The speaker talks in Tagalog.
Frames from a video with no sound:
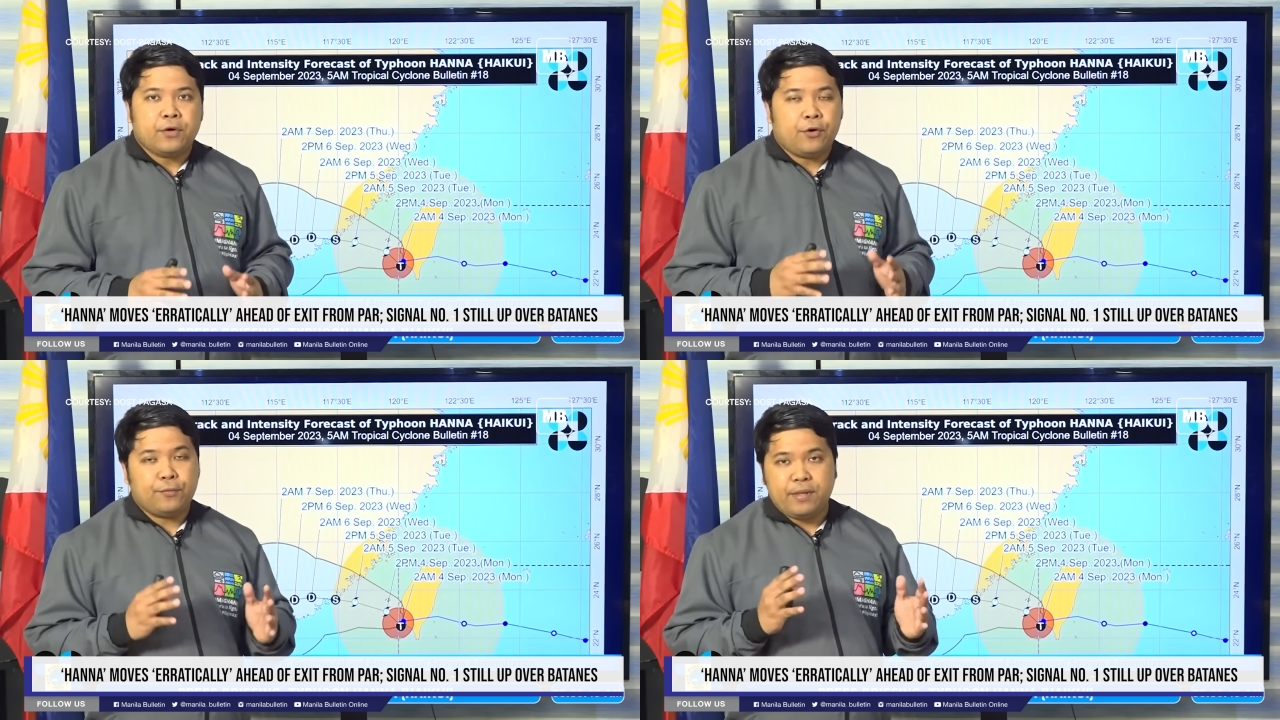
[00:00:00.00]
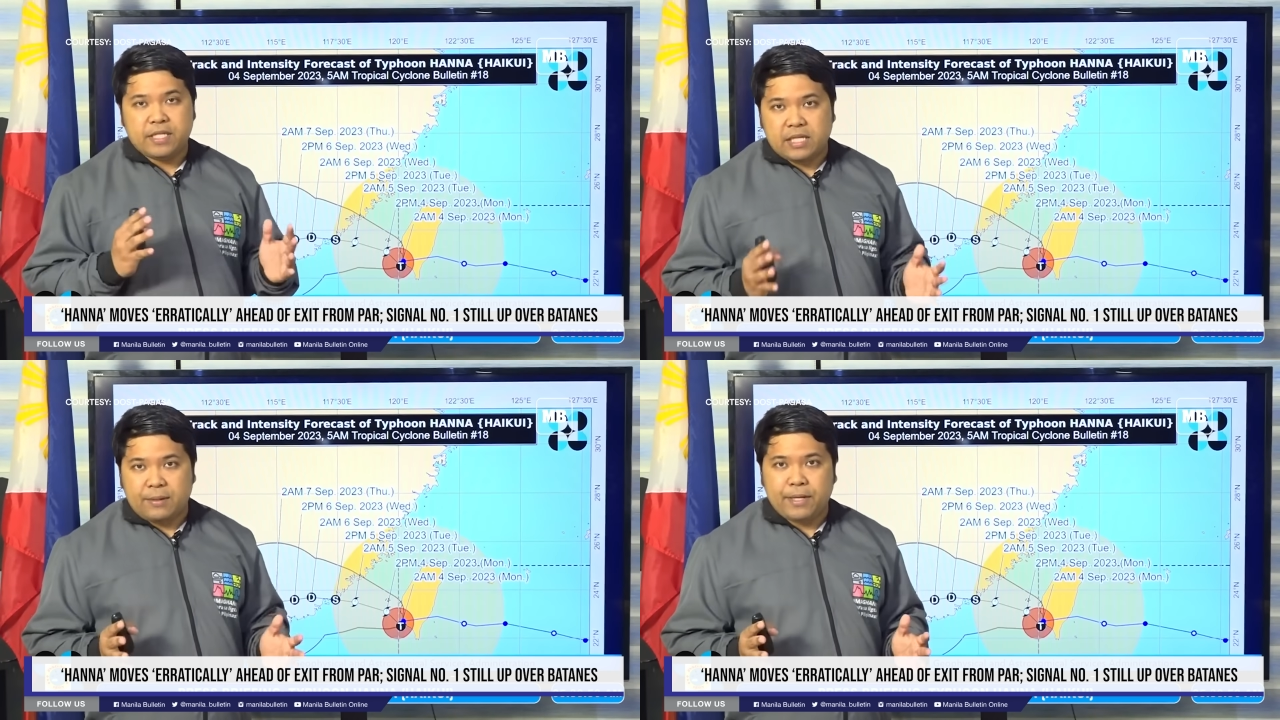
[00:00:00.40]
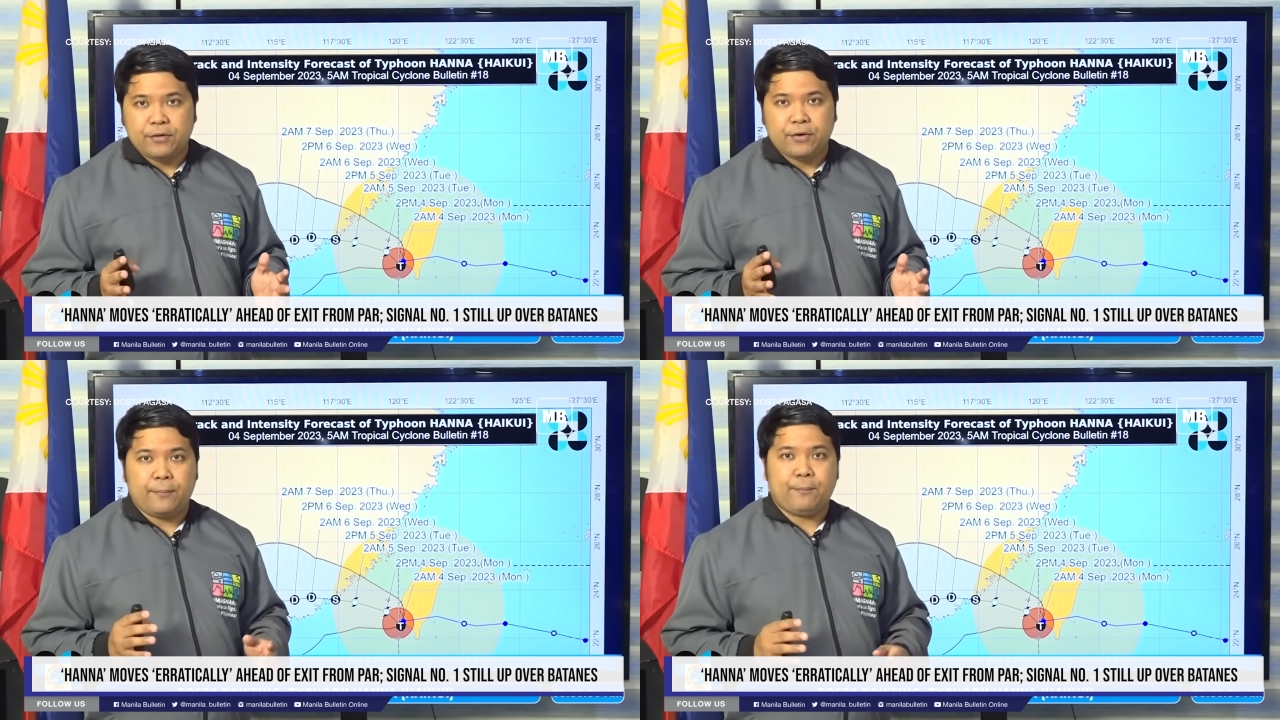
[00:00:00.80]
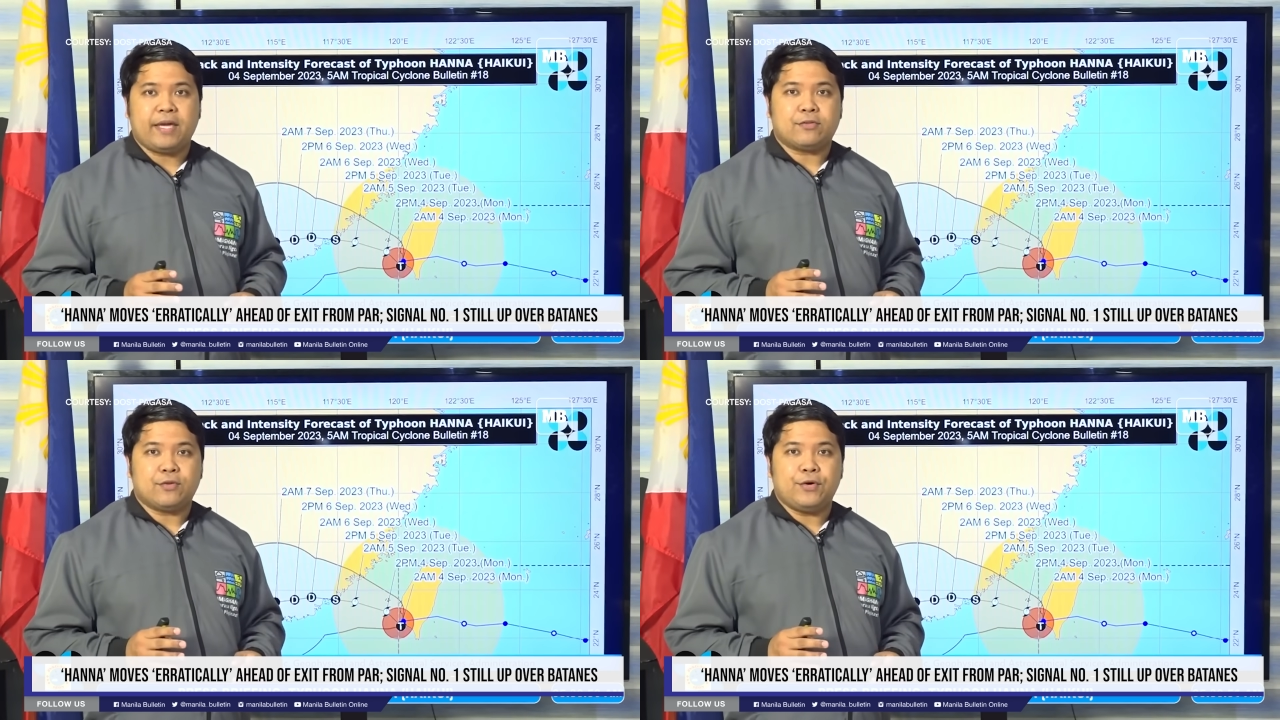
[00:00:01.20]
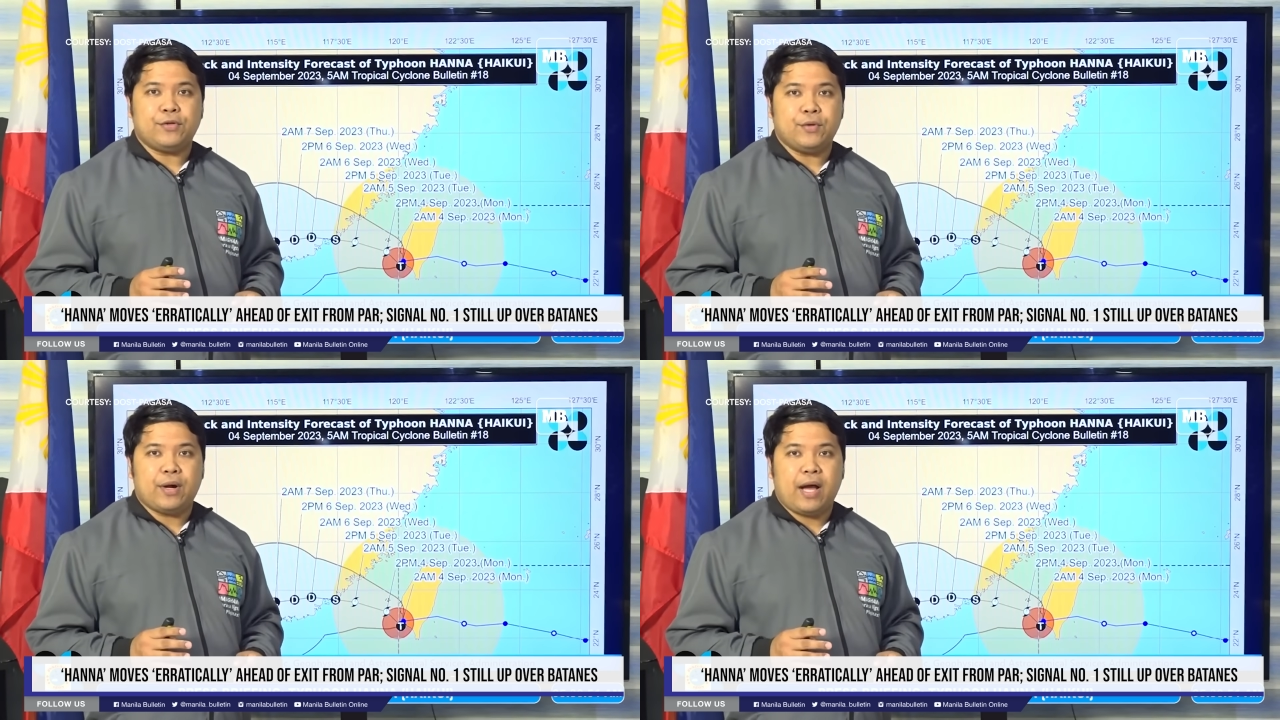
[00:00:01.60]
o kung minsan naman ho, epekto
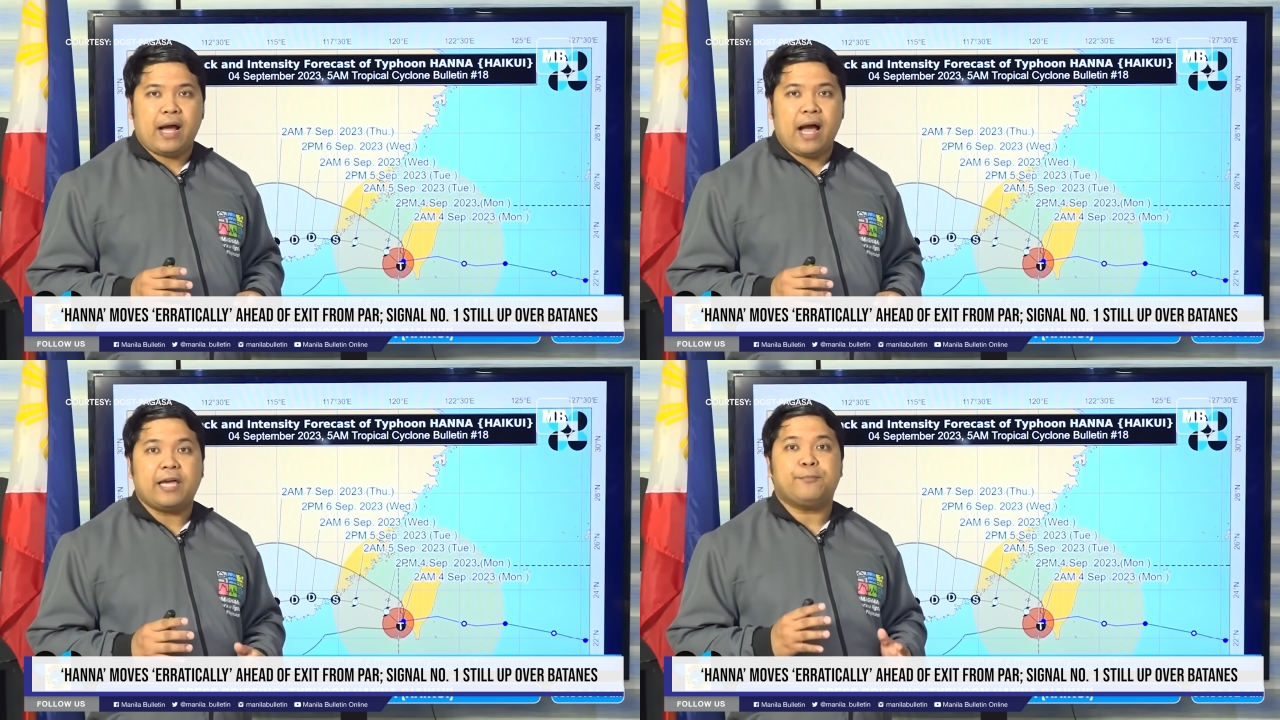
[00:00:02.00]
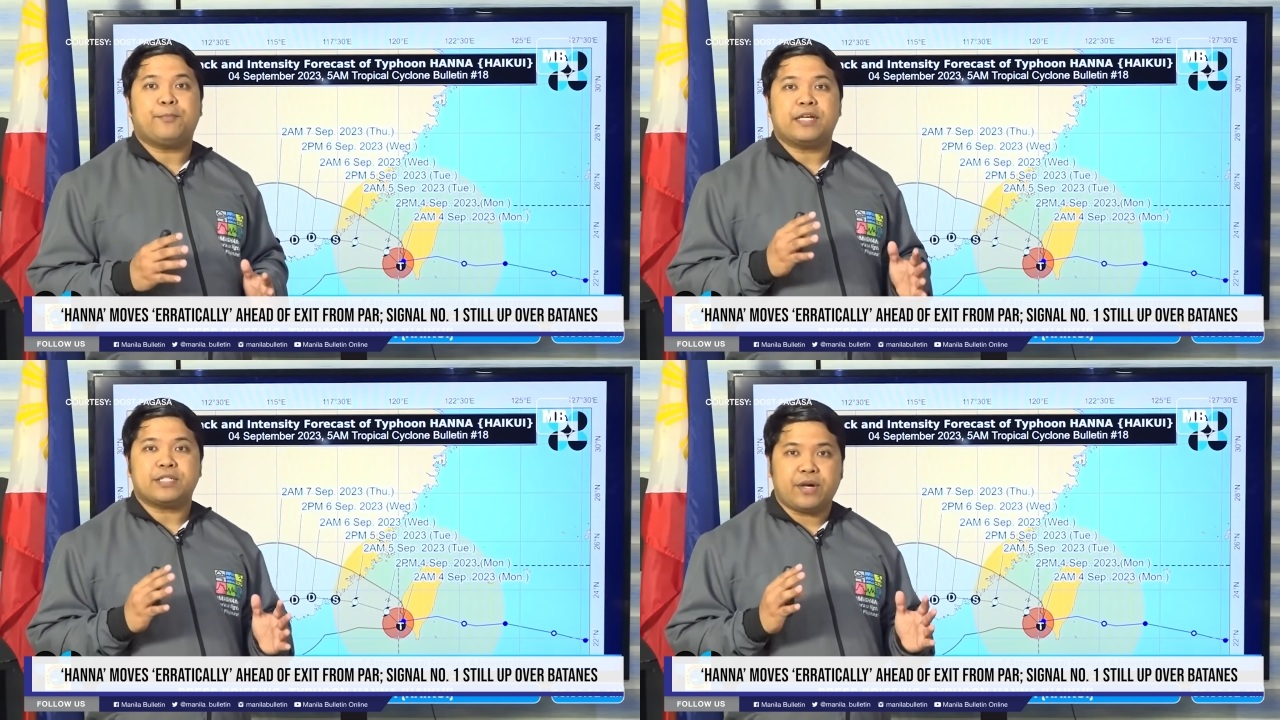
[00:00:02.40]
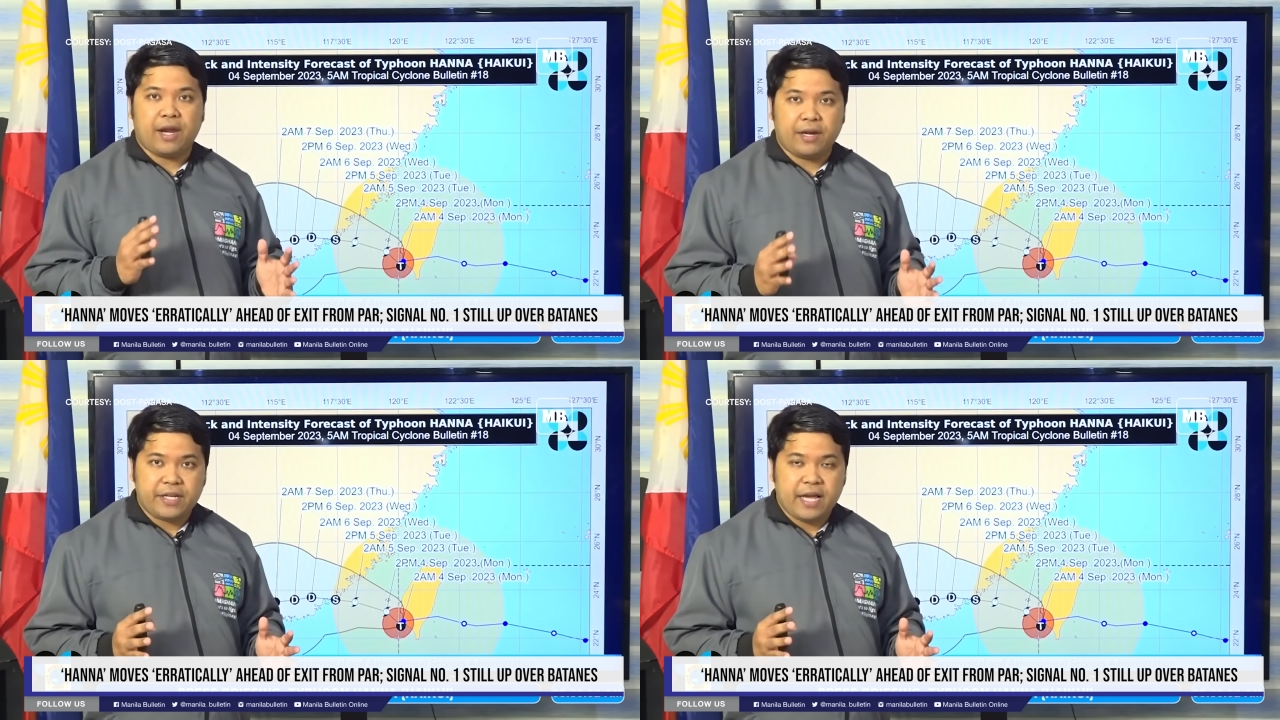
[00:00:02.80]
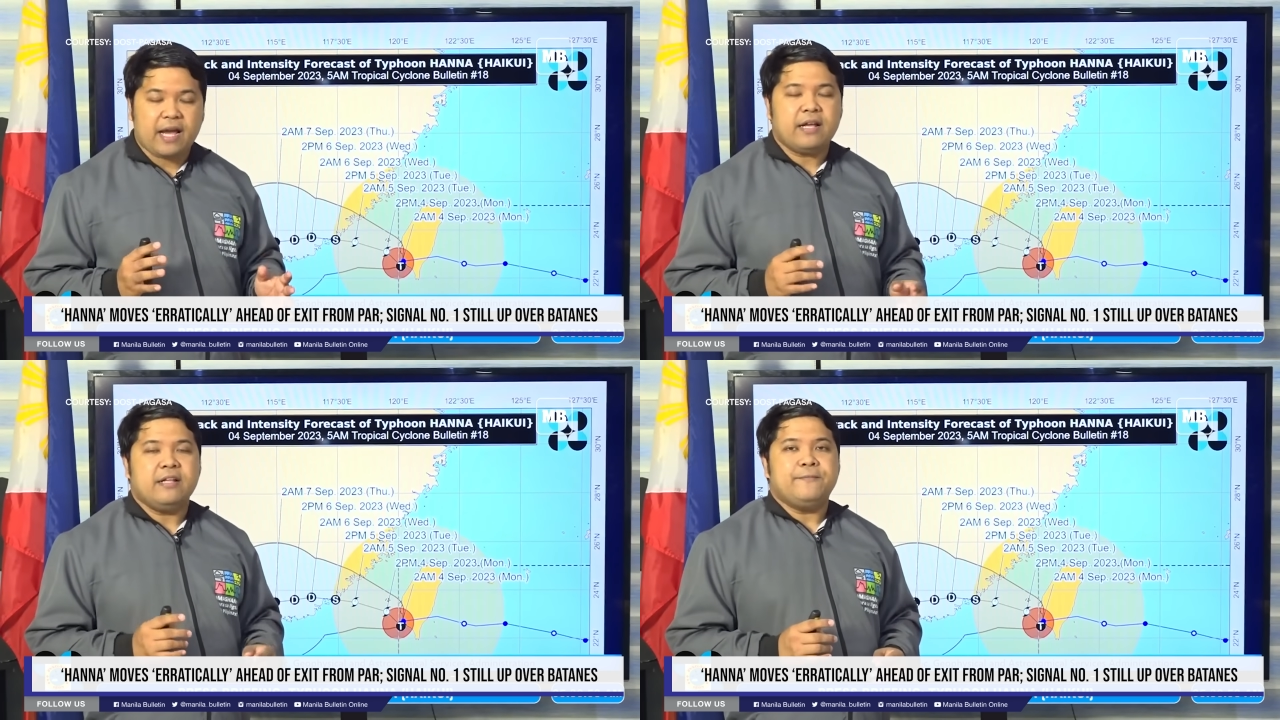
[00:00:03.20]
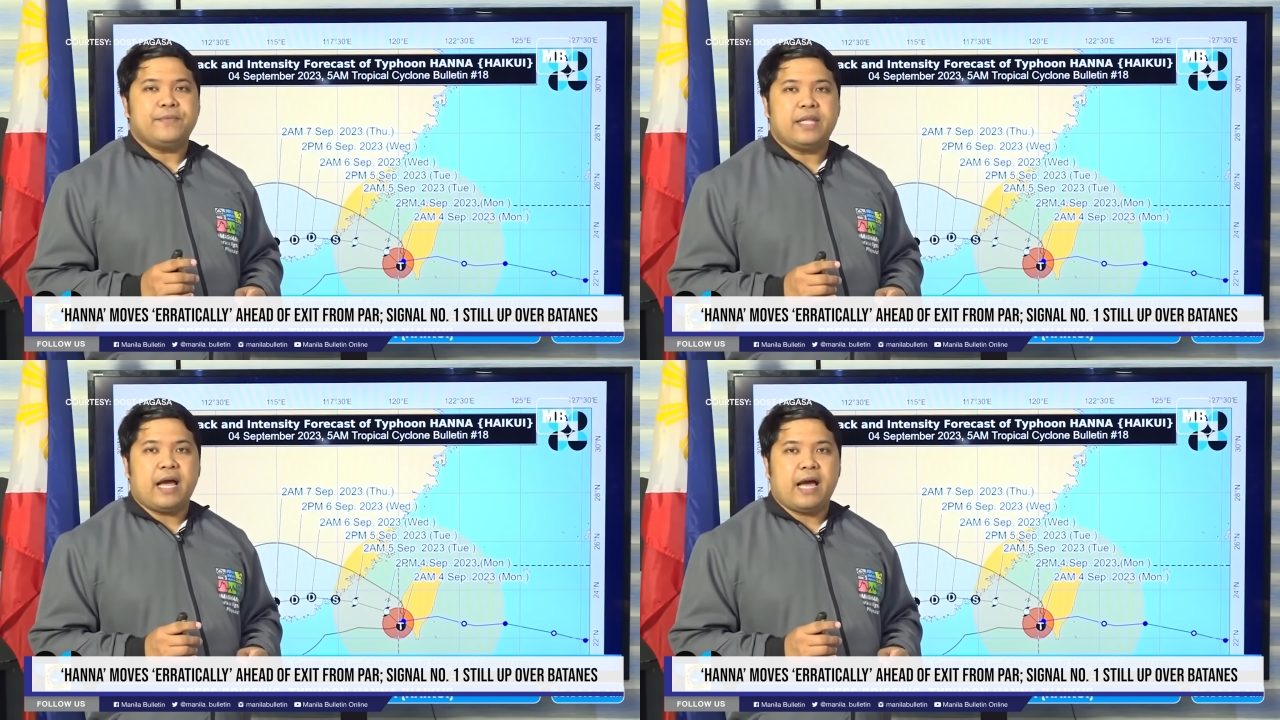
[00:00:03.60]
ng uh, ah, high pressure area
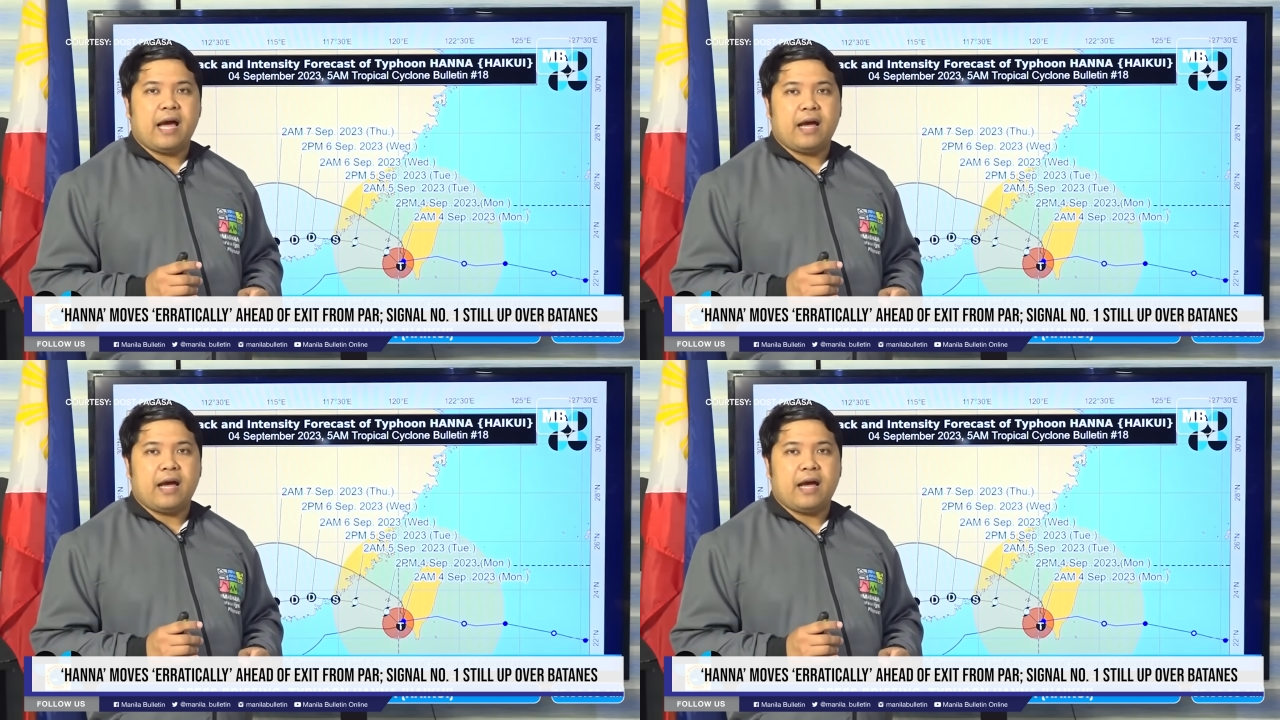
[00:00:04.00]
na